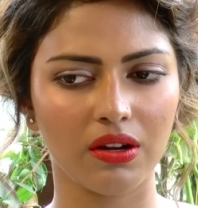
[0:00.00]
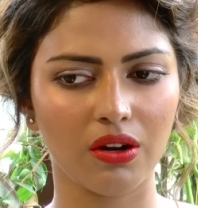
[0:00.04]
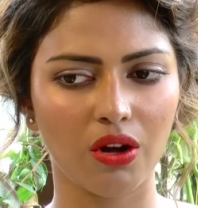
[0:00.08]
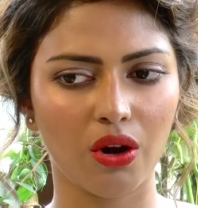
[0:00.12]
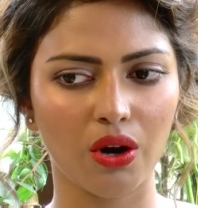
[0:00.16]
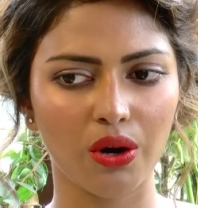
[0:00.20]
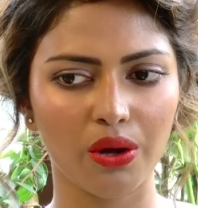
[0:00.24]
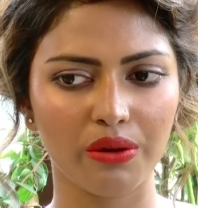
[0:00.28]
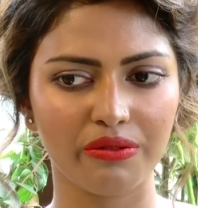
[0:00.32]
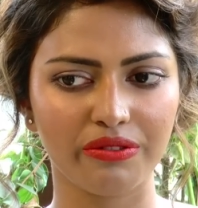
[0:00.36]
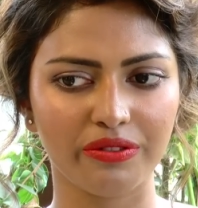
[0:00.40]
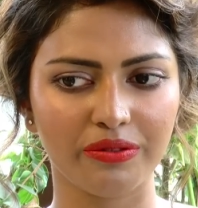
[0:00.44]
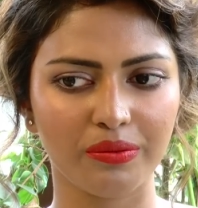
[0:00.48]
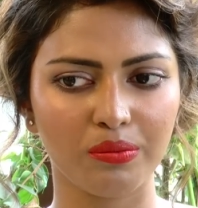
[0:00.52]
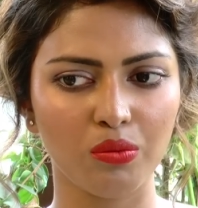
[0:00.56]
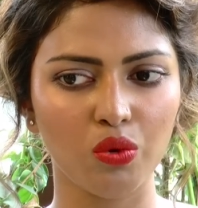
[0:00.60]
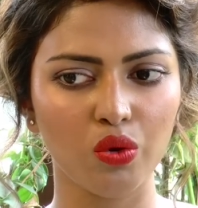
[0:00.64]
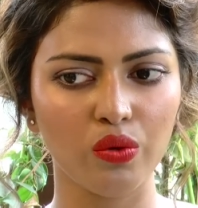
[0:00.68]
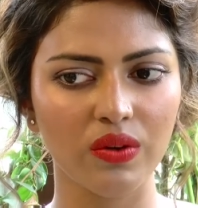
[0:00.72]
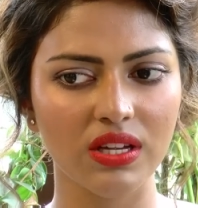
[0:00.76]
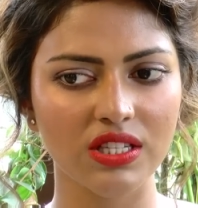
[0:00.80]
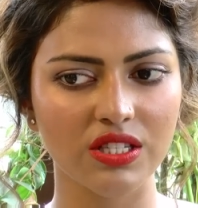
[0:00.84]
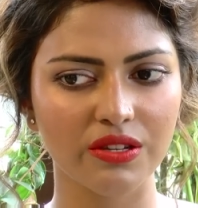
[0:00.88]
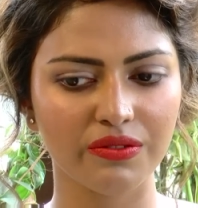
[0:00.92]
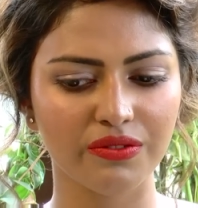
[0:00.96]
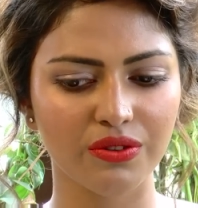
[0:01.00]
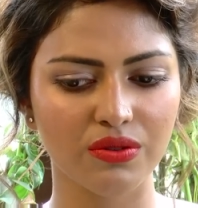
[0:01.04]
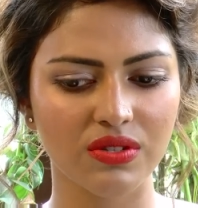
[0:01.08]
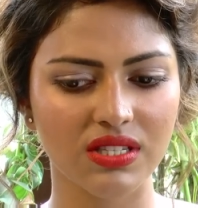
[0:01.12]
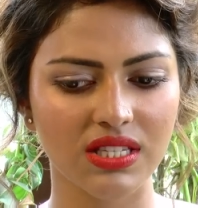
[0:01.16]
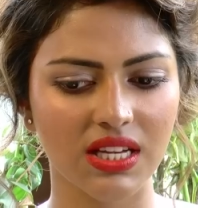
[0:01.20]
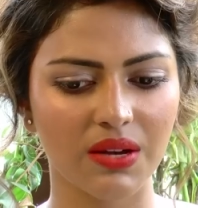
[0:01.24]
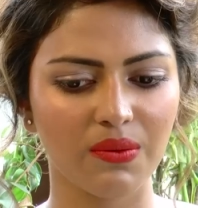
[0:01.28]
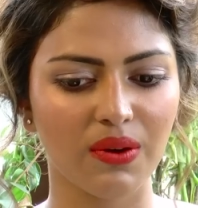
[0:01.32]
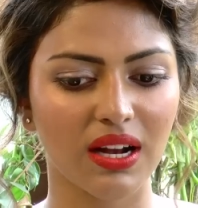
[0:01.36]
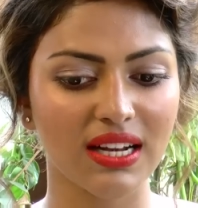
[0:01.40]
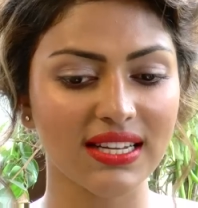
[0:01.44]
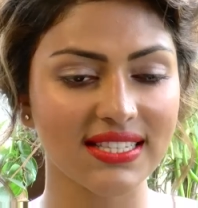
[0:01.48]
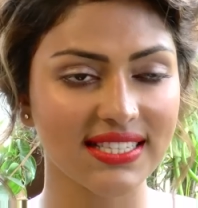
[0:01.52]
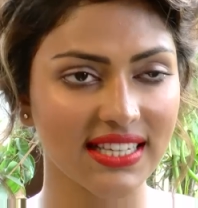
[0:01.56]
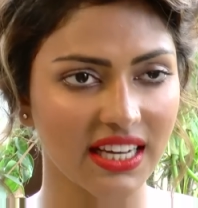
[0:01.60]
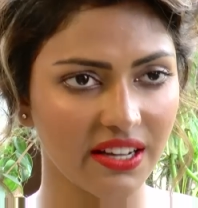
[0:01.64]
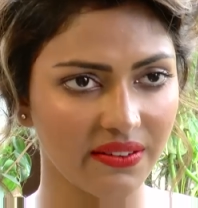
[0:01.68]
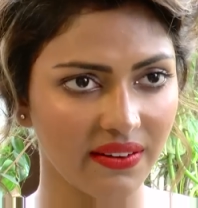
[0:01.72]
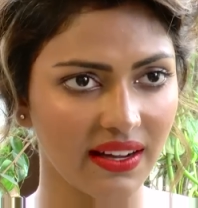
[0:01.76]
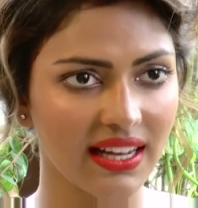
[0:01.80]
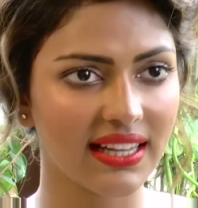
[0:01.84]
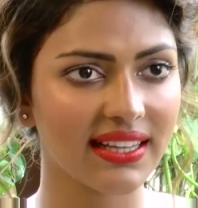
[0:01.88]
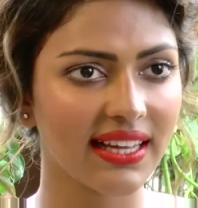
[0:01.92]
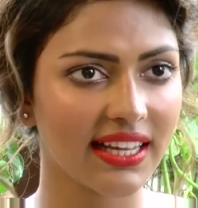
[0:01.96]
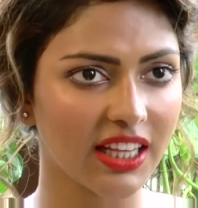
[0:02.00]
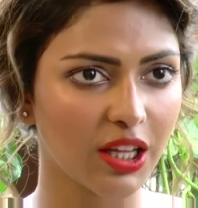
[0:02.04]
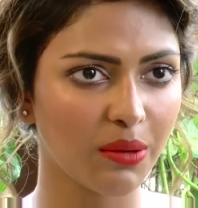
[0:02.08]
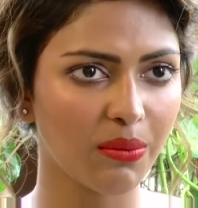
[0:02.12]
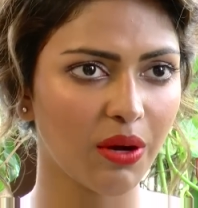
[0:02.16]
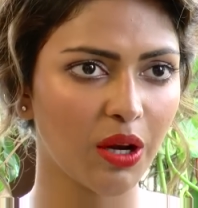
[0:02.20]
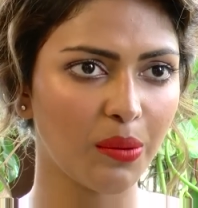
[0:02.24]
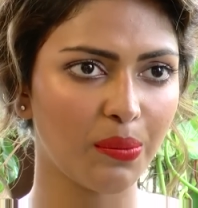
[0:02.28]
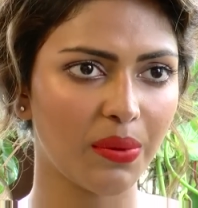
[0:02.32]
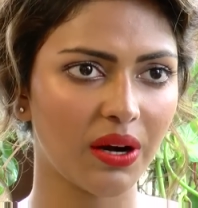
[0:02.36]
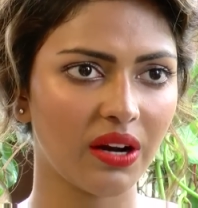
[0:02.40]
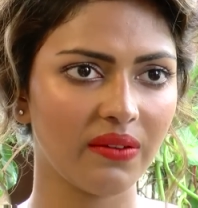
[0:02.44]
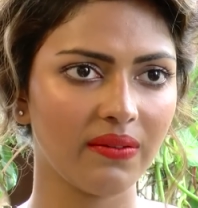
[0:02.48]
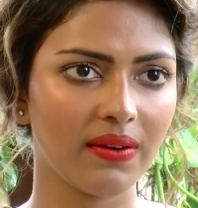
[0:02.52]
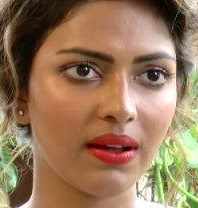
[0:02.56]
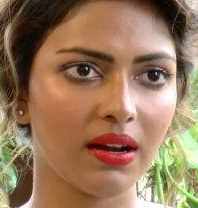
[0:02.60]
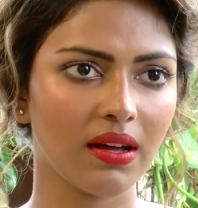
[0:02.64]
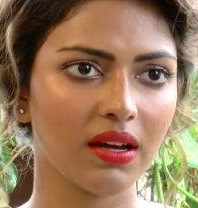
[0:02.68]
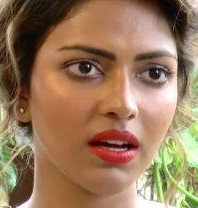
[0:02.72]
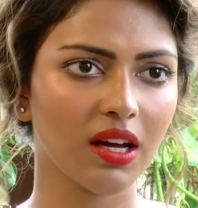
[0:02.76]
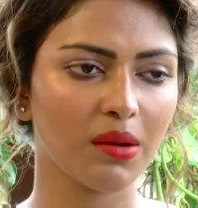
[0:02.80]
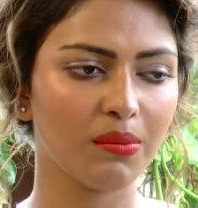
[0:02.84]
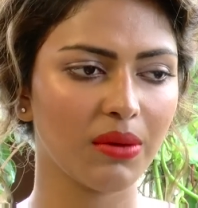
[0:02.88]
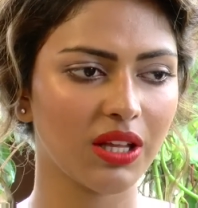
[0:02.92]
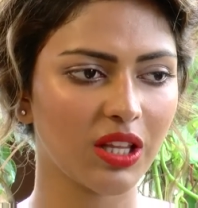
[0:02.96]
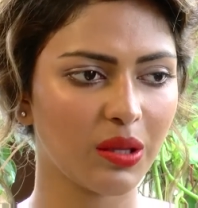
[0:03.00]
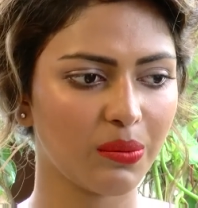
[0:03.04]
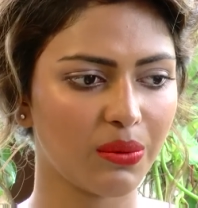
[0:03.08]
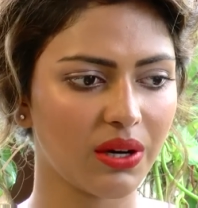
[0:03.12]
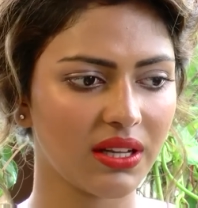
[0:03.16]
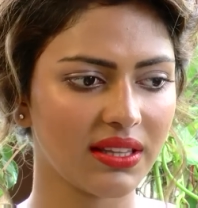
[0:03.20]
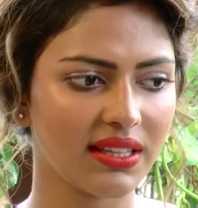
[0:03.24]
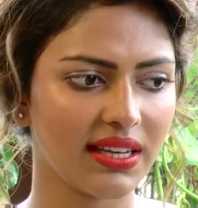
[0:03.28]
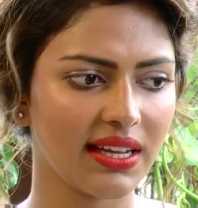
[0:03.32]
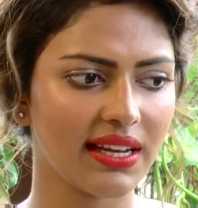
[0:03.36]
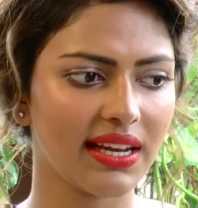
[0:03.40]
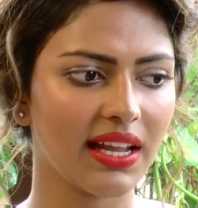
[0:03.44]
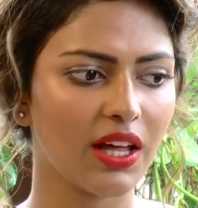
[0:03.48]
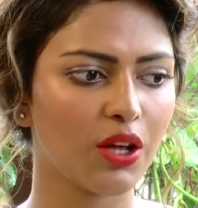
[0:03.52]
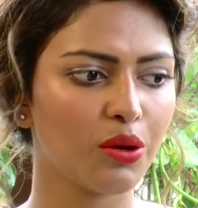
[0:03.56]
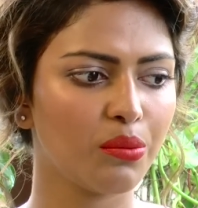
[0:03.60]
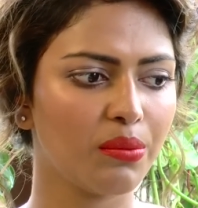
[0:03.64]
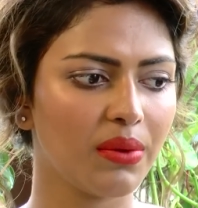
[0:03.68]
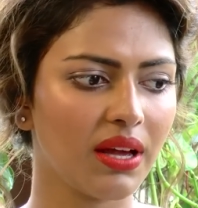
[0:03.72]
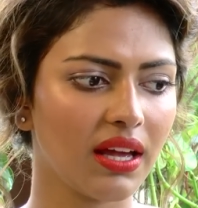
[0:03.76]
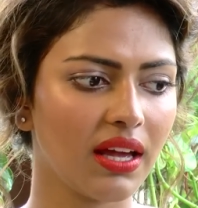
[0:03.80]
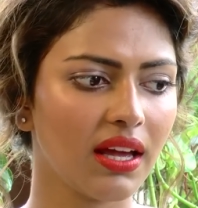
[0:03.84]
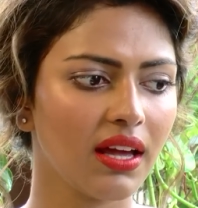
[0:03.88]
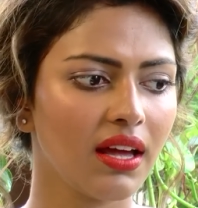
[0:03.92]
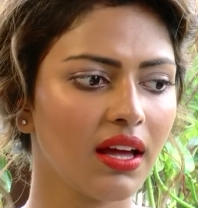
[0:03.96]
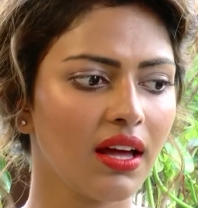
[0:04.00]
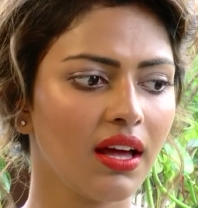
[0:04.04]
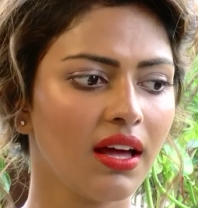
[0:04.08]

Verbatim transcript: லாட் ஆஃப் மூவிஸ் இஃப் யூ சி ஒன்ஸ் இன் ஏ வயல் தான் இந்த மாதிரி படம் வராங்க மற்றபடி எல்லாருமே